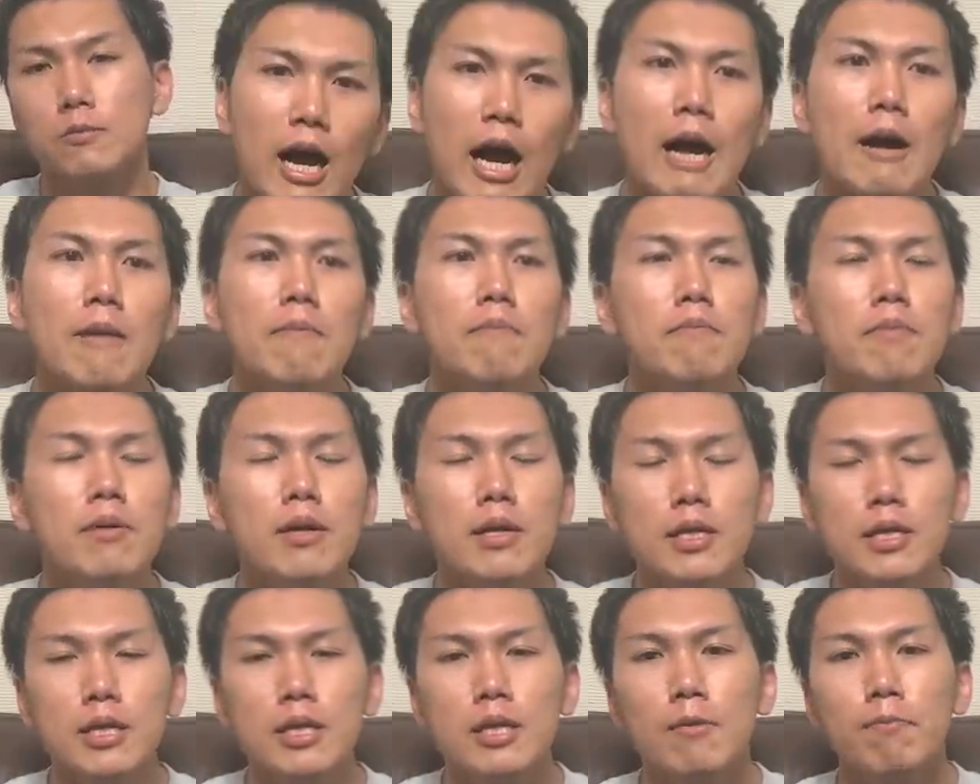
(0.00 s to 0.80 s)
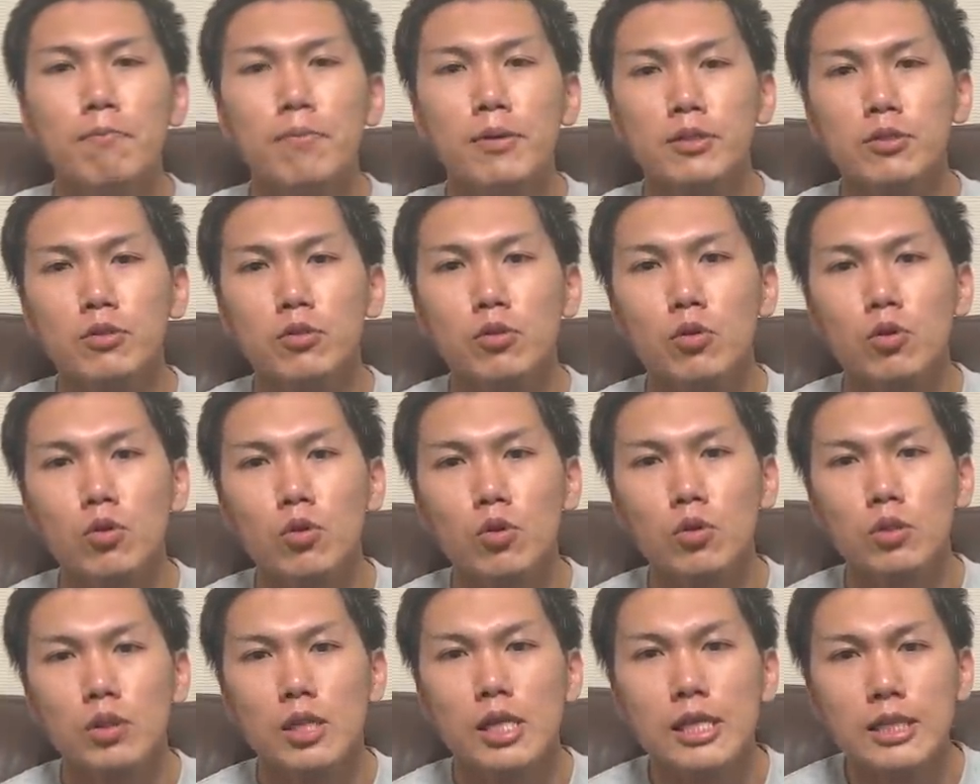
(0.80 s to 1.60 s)
あんまりやっぱそ
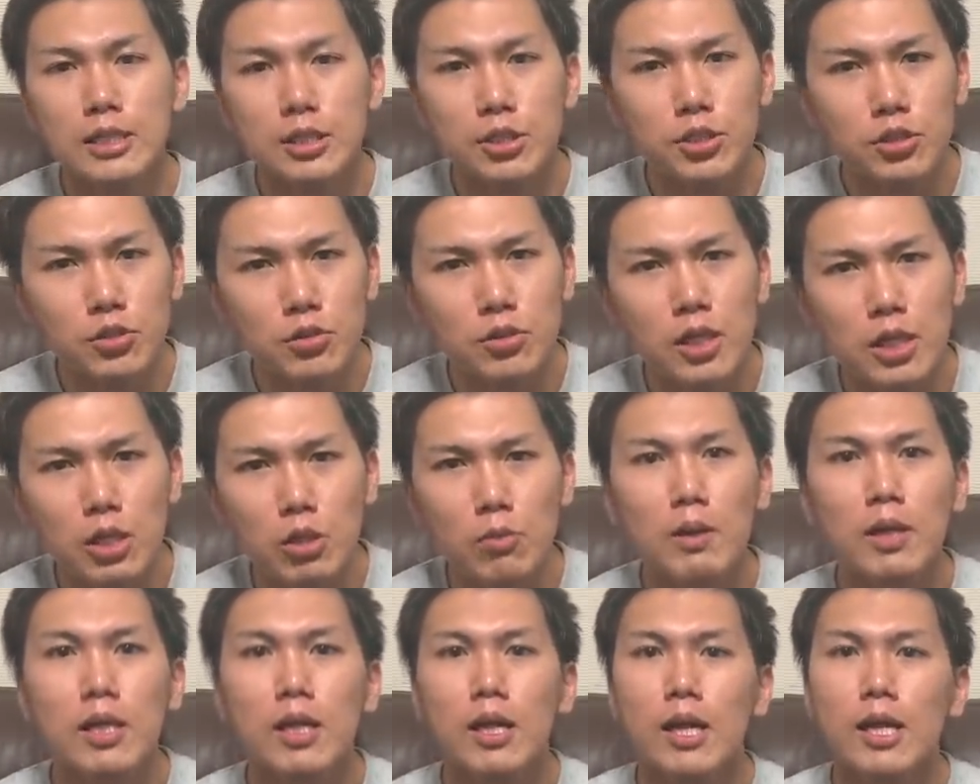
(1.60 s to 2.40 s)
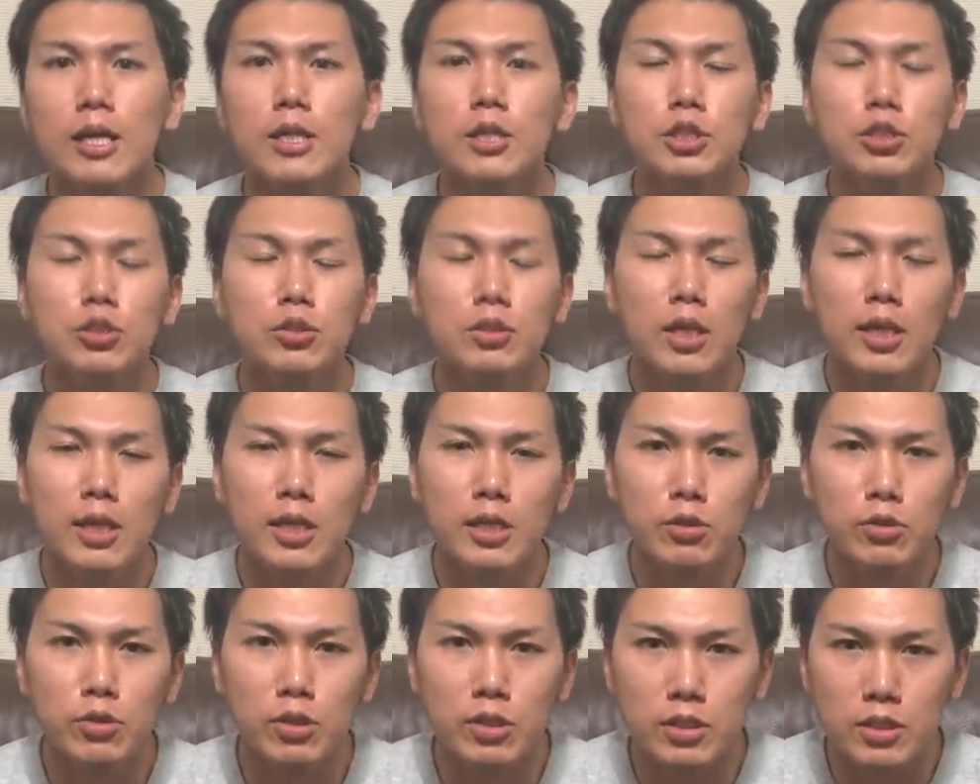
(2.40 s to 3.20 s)
の、日中だとまだ練習で
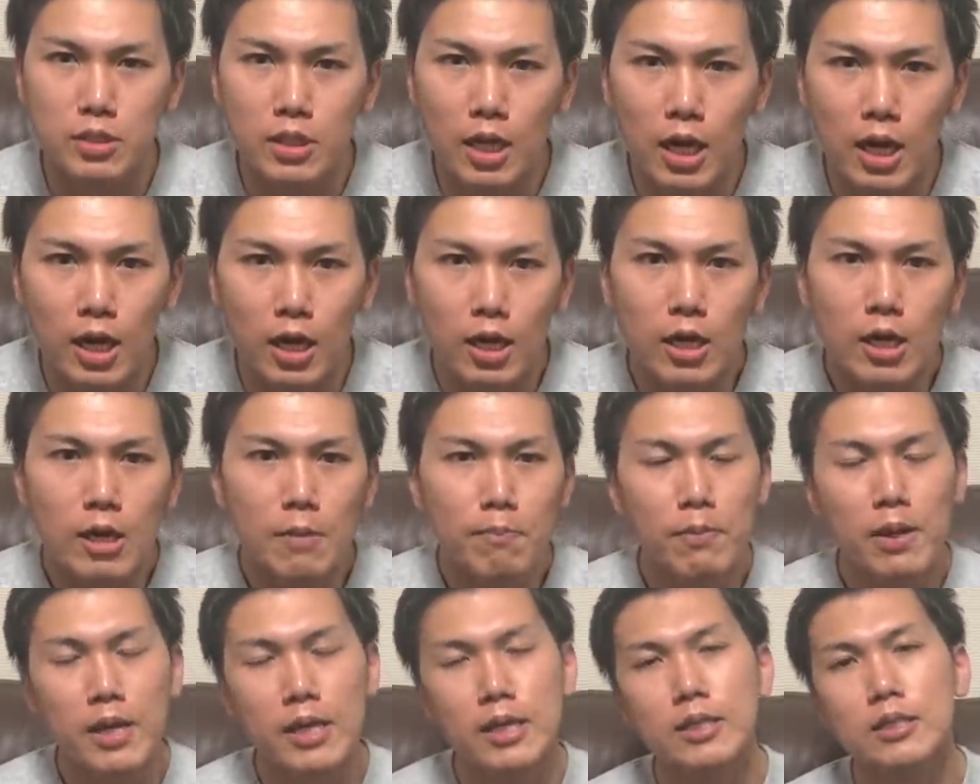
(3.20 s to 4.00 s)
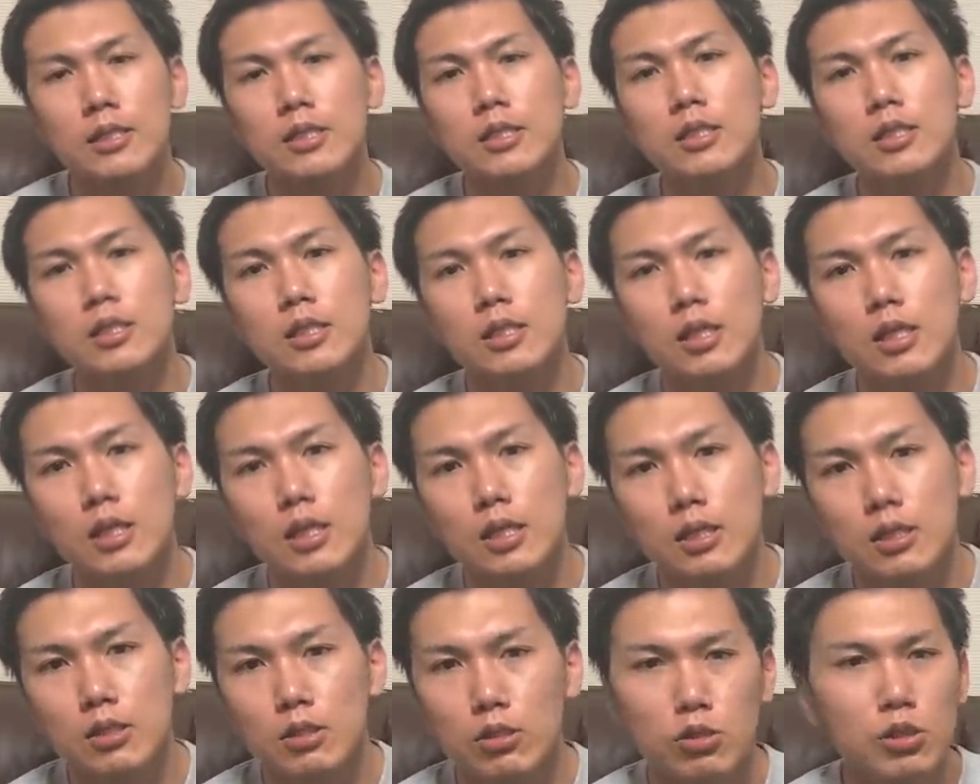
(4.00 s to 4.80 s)
きるんですが、まあ7
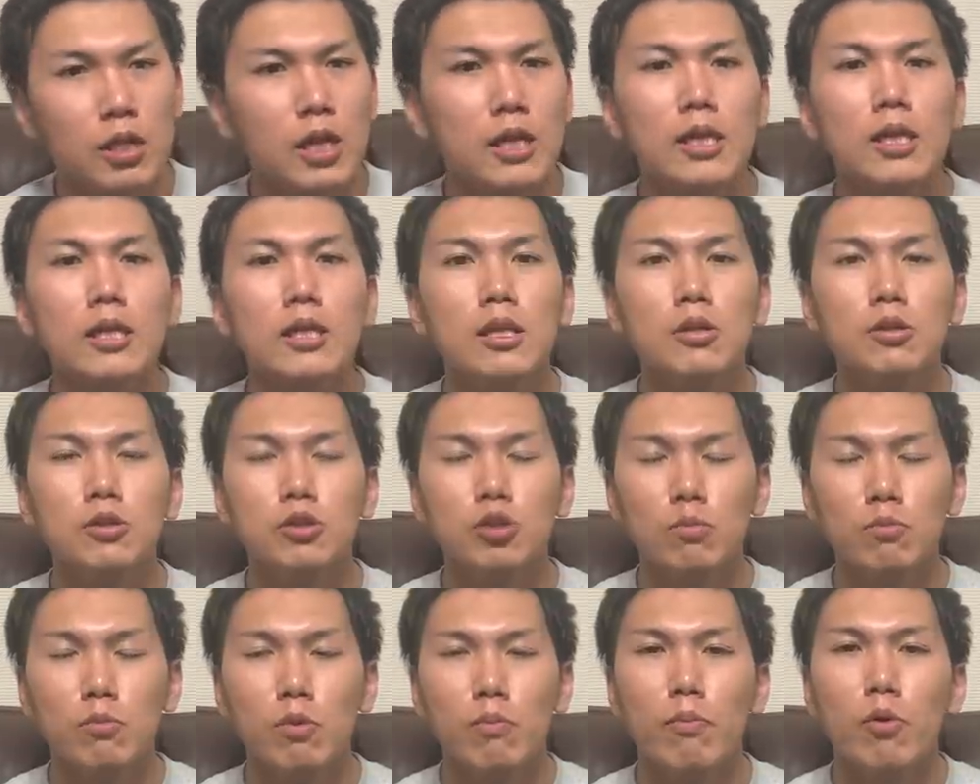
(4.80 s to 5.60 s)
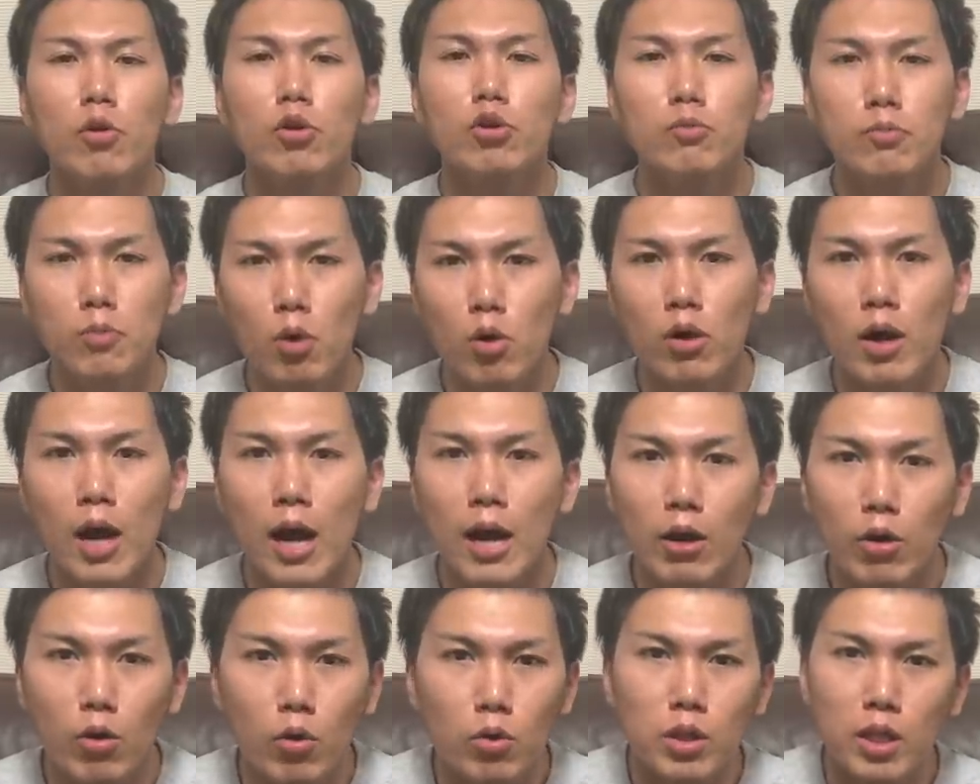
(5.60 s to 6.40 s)
時ぐらいになってくるともう僕も
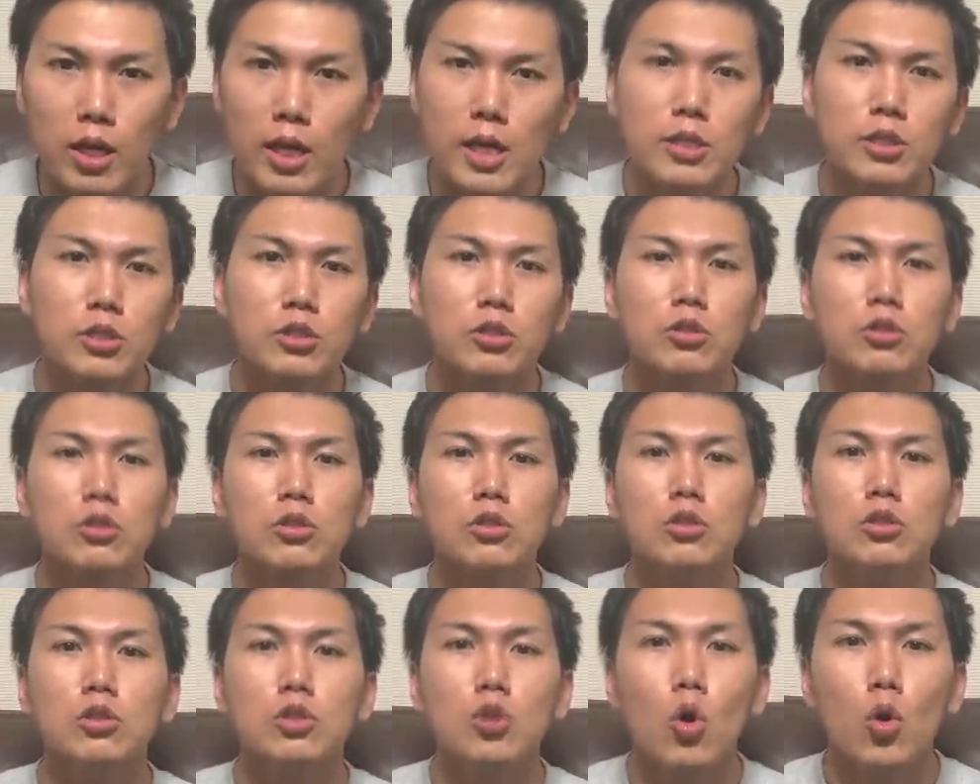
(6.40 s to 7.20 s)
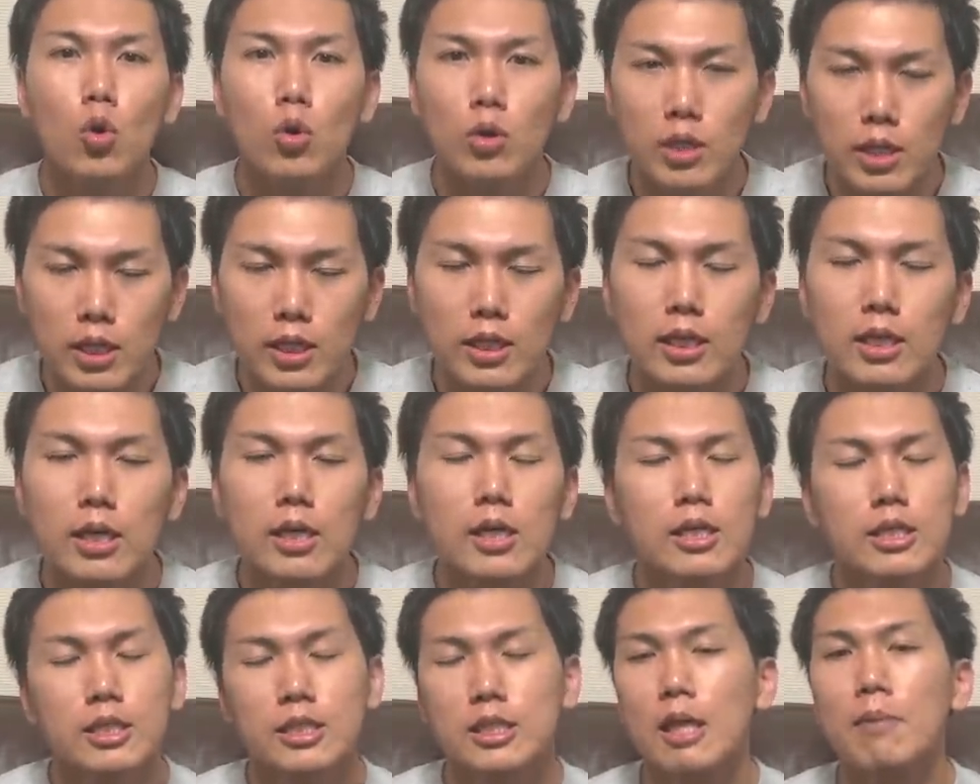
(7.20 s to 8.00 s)
学校で練習するように
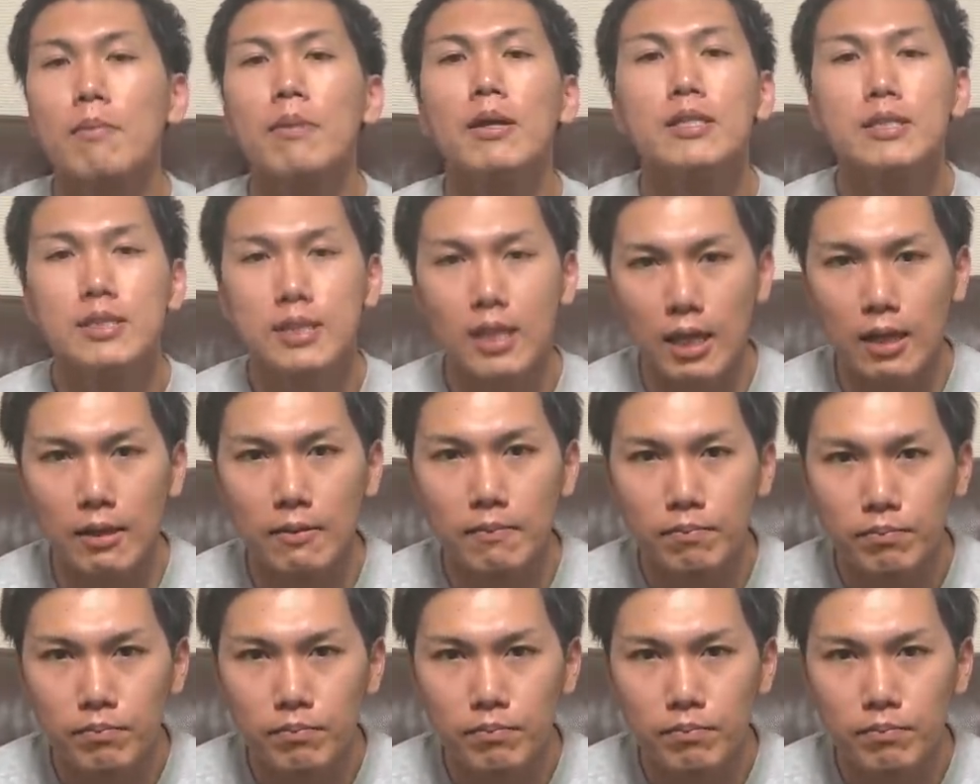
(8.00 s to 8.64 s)
してました。